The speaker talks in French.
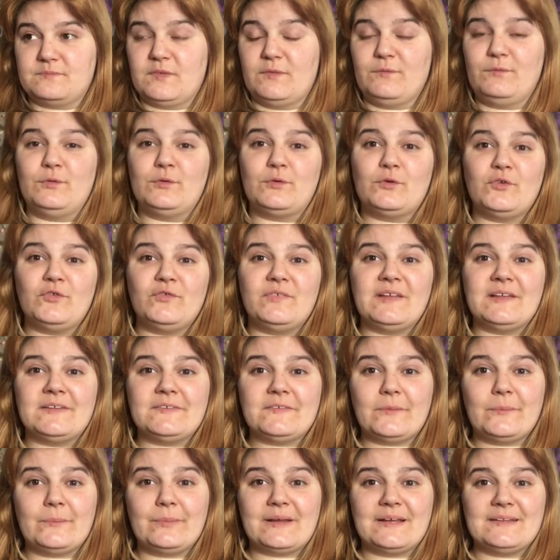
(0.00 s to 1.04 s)
vu que je viens
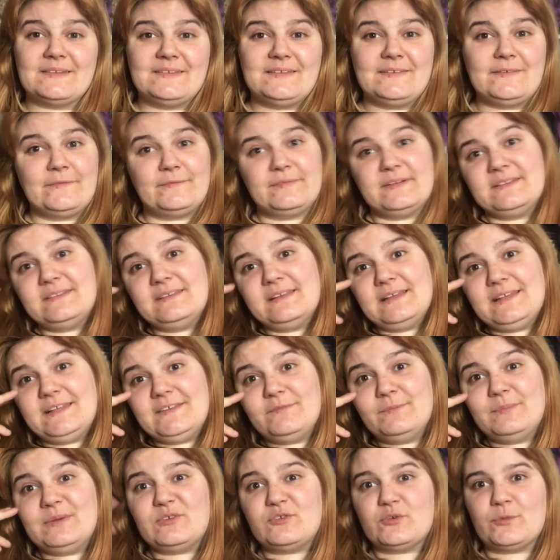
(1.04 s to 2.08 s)
d'emprunter en fait des
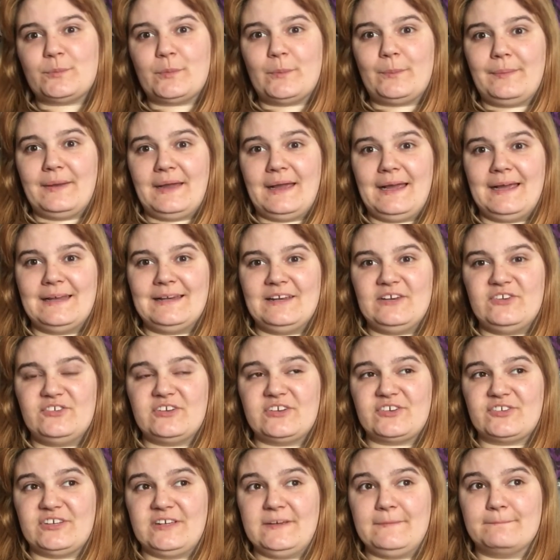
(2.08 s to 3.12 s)
livres, ben, je ne peux pas aller le
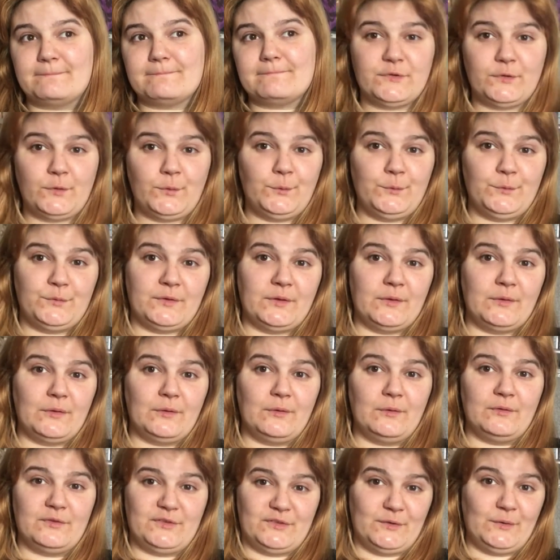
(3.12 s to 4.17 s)
chercher sans,
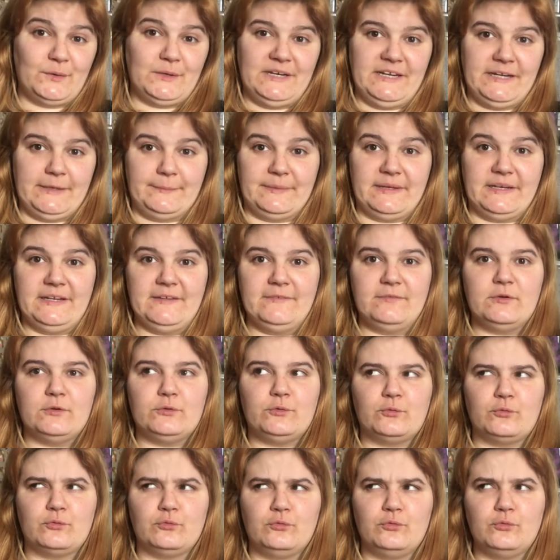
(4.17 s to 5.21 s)
lire mes livres.
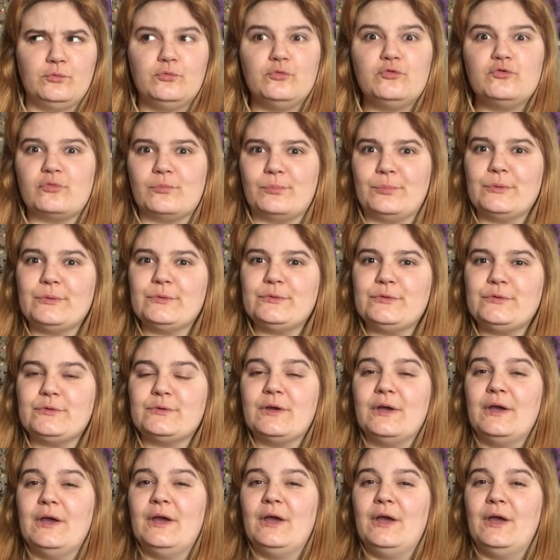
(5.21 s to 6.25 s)
Donc du coup, je pense
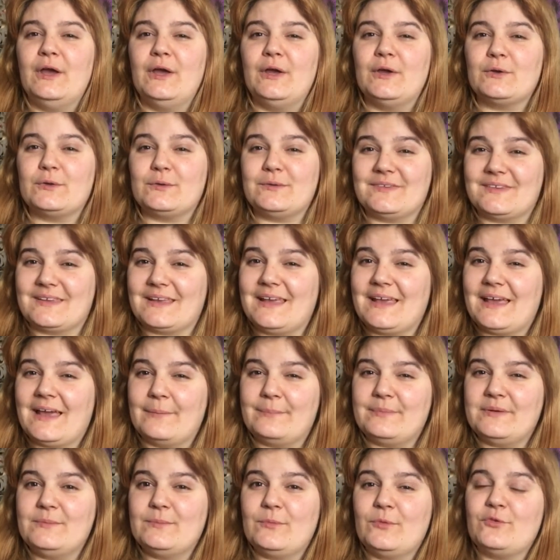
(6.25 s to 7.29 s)
que très
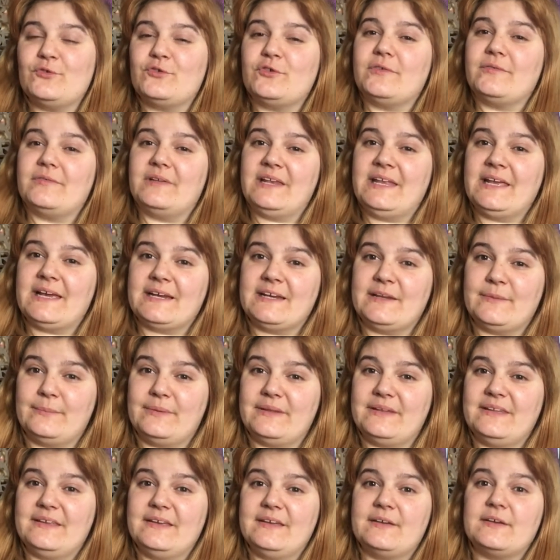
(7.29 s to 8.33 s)
rapidement, je vais lire les
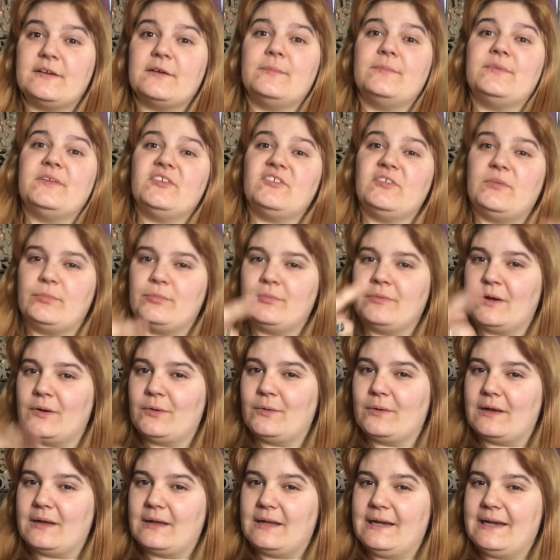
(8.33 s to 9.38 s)
BD, comme ça, je vais pouvoir
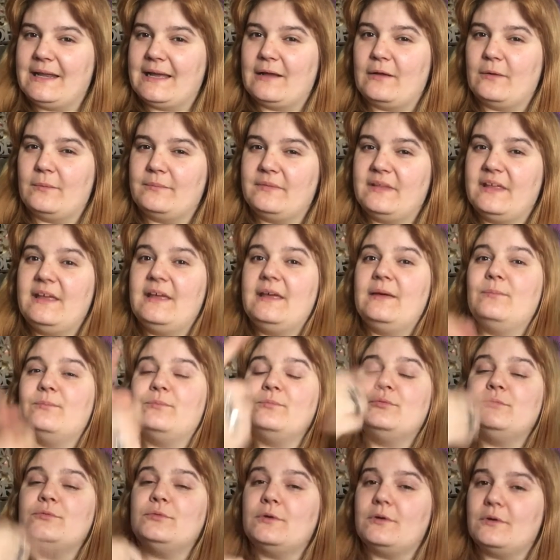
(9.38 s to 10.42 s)
les ramener
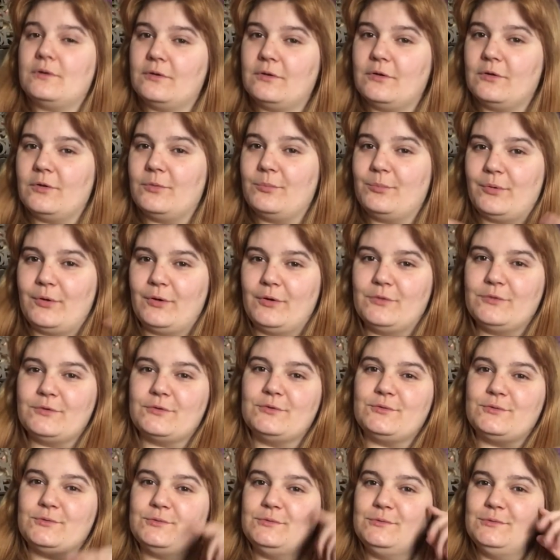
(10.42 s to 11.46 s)
pour
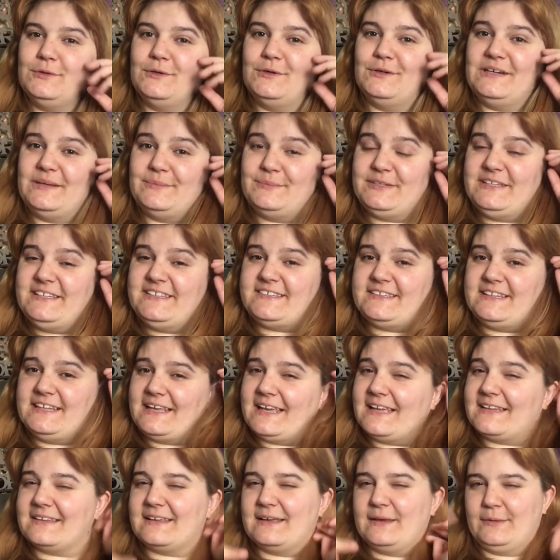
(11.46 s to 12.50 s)
prendre du coup Lemony
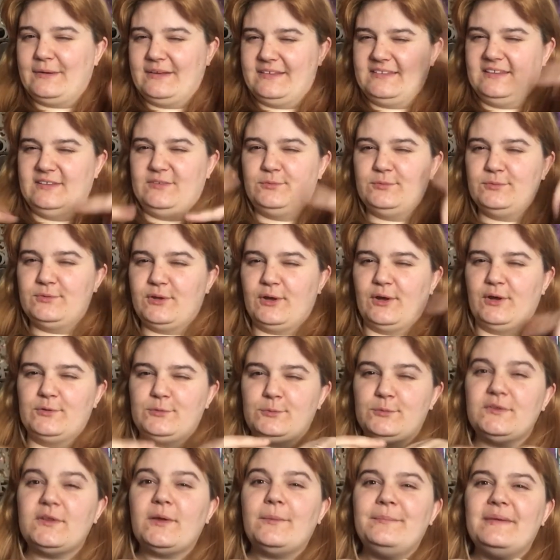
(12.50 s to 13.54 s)
Snicket. Ouais, C'est tout un,
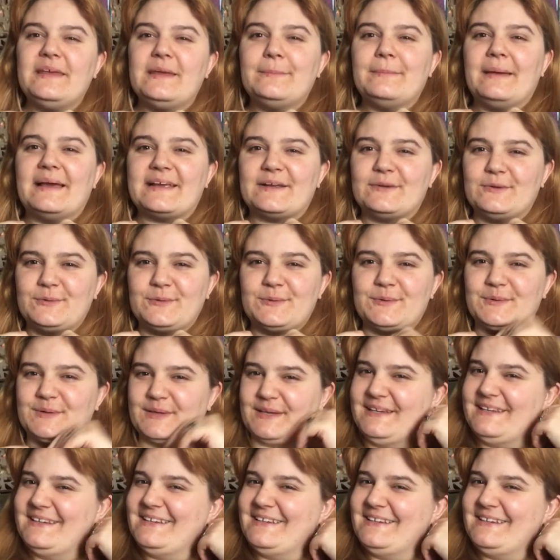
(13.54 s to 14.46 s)
tout un Big Mac le truc.